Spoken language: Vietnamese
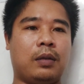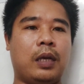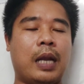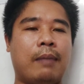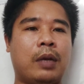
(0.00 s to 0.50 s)
thì
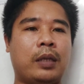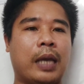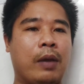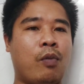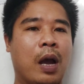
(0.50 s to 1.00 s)
Nam đã
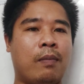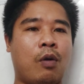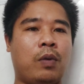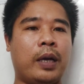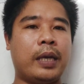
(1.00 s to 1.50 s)
trải qua một
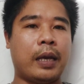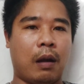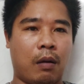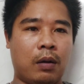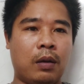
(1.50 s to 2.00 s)
cái giai
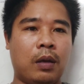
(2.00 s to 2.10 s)
đoạn